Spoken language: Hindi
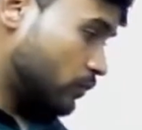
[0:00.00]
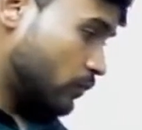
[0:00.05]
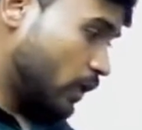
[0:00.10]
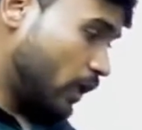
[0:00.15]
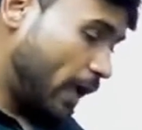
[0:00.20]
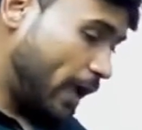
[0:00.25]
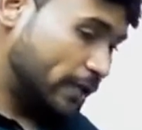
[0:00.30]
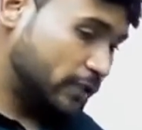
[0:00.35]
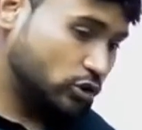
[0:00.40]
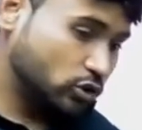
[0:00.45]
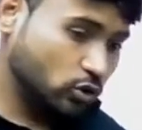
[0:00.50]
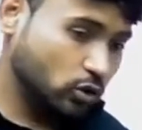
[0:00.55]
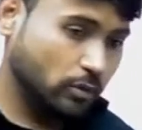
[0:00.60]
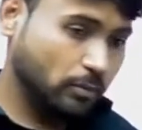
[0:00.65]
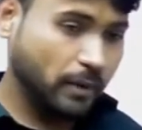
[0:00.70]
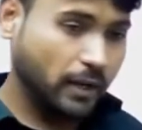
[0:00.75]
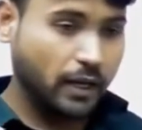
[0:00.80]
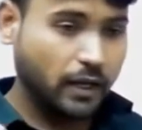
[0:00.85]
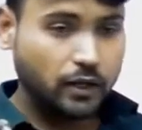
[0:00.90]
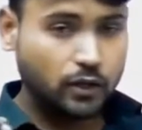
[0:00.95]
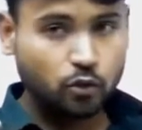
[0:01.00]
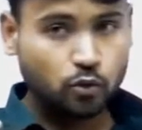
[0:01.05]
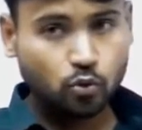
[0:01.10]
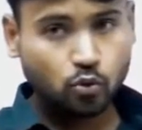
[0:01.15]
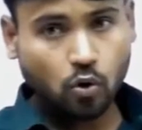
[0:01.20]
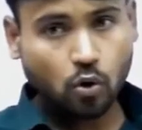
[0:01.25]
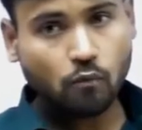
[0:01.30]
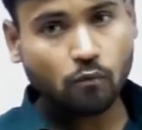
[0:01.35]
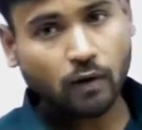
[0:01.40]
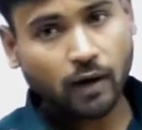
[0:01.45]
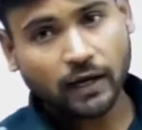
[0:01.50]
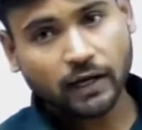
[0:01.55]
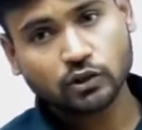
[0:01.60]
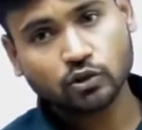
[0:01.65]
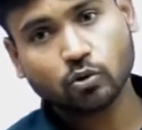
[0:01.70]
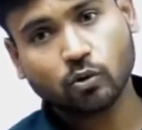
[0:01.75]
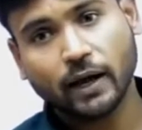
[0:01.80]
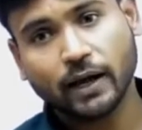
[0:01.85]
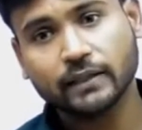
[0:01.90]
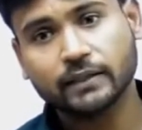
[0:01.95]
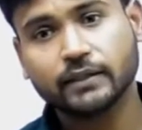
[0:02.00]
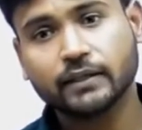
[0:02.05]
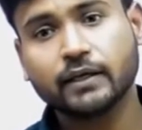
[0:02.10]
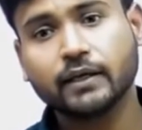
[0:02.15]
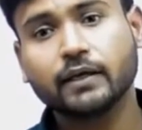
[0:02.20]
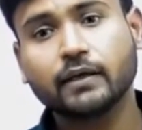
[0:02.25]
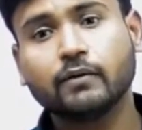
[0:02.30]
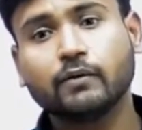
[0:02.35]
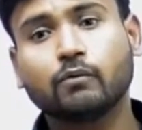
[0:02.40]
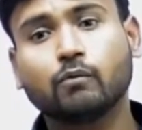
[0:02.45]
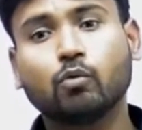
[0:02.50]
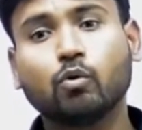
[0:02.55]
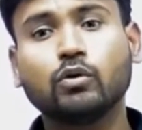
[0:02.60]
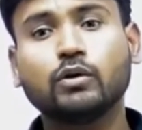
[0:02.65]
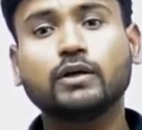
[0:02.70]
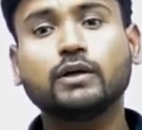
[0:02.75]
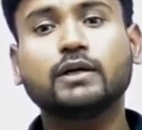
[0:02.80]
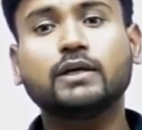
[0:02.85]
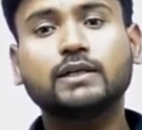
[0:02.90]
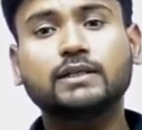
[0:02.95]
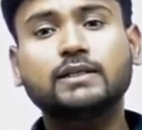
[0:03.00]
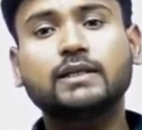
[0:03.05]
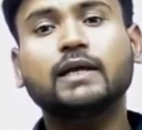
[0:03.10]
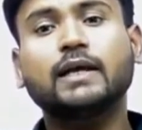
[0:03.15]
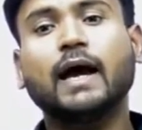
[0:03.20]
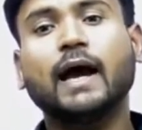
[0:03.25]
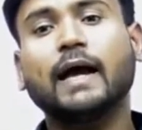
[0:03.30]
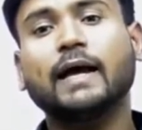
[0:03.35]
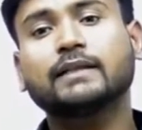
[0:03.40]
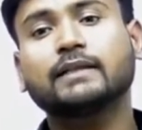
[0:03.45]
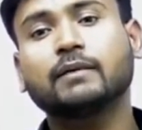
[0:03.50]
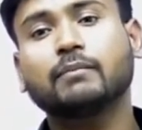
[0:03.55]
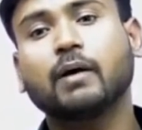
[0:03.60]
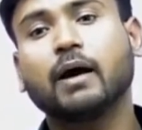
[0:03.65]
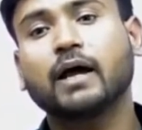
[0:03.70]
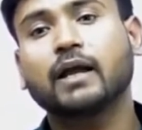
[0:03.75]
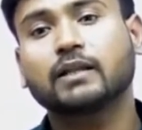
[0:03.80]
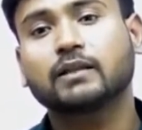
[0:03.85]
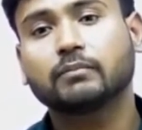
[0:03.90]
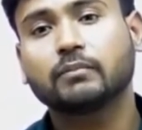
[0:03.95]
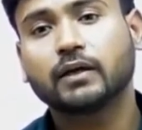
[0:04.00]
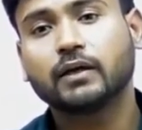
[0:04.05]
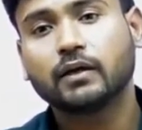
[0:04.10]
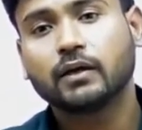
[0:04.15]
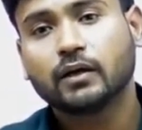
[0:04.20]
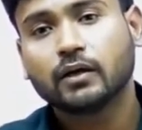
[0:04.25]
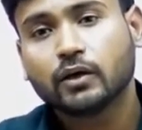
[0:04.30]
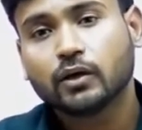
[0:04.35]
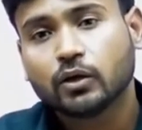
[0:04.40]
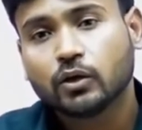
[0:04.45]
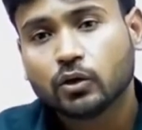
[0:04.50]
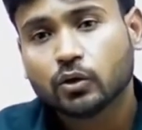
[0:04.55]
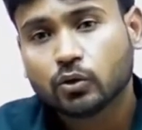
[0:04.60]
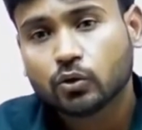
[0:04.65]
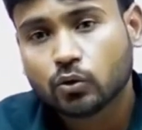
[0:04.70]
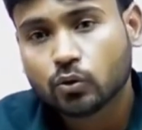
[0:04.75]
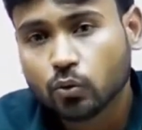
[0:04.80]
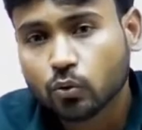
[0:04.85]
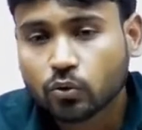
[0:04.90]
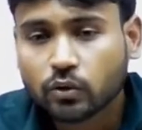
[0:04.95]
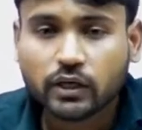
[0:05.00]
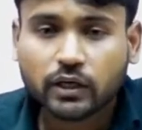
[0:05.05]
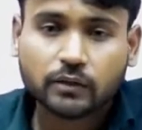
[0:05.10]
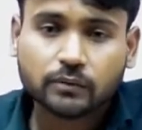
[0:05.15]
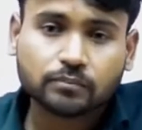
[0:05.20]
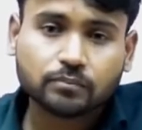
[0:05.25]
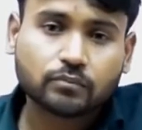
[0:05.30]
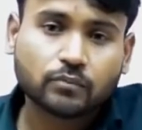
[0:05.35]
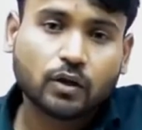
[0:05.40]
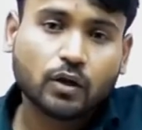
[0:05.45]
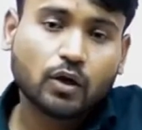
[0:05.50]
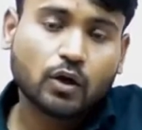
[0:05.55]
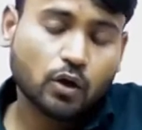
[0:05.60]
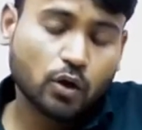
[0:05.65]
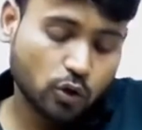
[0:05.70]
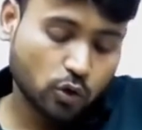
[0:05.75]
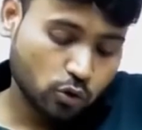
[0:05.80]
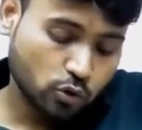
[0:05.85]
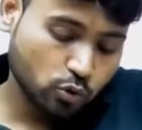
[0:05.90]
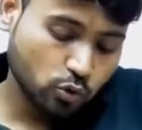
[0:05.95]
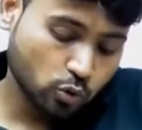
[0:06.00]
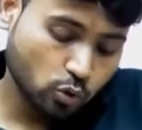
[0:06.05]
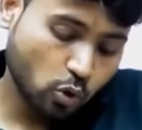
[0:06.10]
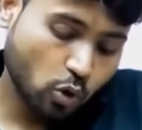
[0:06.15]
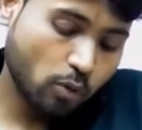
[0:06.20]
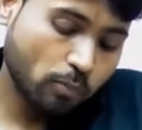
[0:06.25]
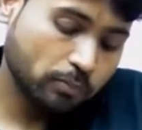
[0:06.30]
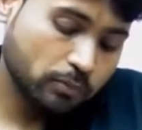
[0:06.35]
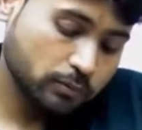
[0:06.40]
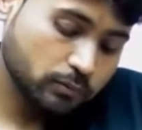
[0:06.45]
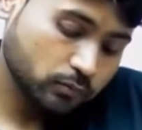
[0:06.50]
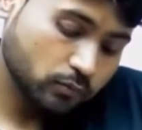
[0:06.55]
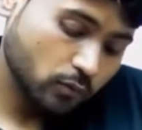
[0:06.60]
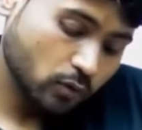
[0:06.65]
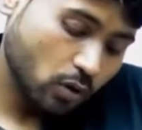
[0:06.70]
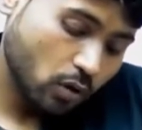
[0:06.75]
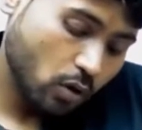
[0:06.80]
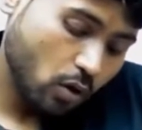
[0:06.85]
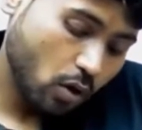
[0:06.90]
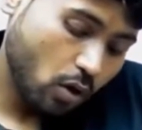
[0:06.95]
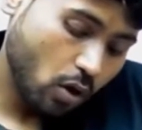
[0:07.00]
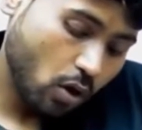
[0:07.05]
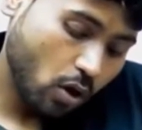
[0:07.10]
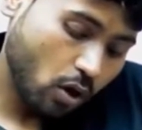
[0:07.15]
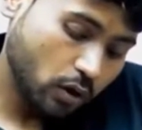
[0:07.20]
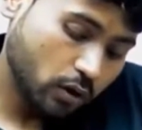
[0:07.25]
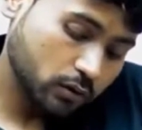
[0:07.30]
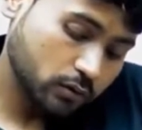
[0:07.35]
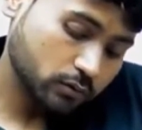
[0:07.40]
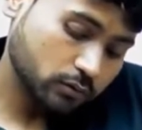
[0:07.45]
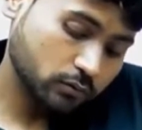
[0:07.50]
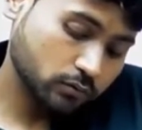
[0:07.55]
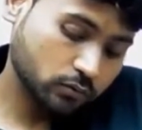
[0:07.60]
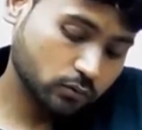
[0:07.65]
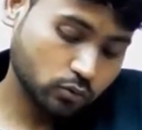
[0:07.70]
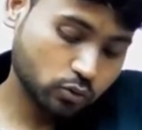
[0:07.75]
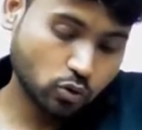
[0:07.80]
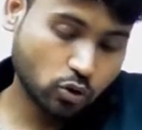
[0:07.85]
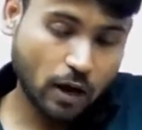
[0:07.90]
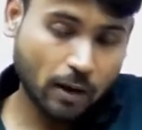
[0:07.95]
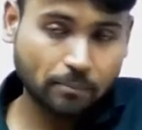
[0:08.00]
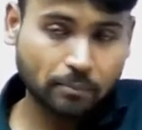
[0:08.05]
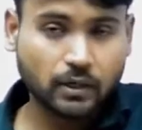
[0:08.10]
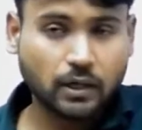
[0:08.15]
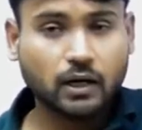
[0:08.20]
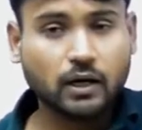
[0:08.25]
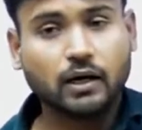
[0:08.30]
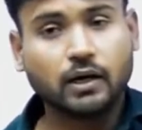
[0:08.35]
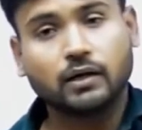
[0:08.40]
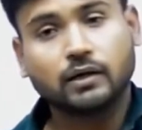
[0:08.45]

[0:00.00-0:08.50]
एक्चुअली में यूरोप वाले जो आए थे वो इसलिए आए थे भारत में क्योंकि यूरोप और जो आपका